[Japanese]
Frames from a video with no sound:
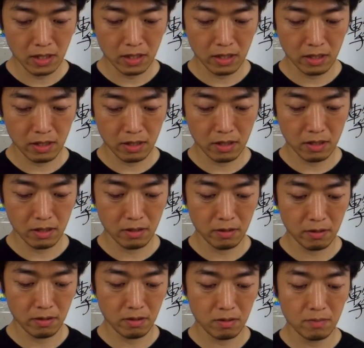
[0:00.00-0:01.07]

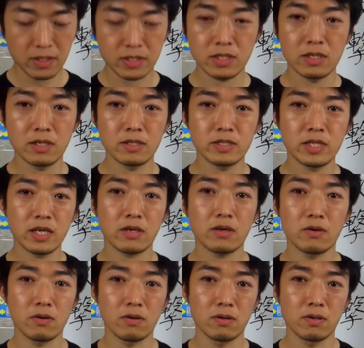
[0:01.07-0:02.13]
えーまあ、選挙
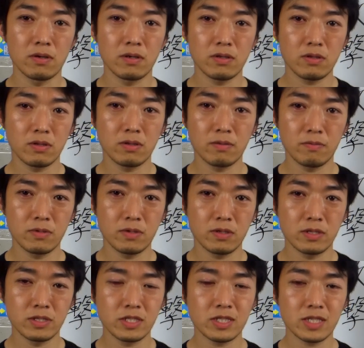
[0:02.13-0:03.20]

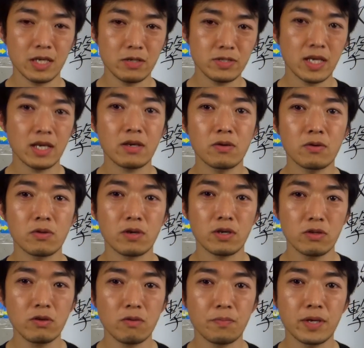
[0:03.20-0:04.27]
実際の選挙の時
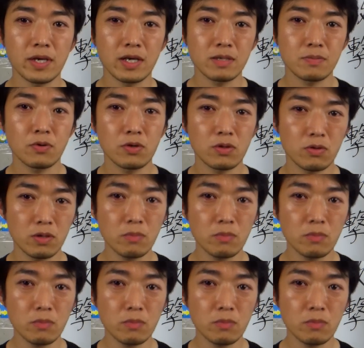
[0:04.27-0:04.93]
の ピーアール ポイントに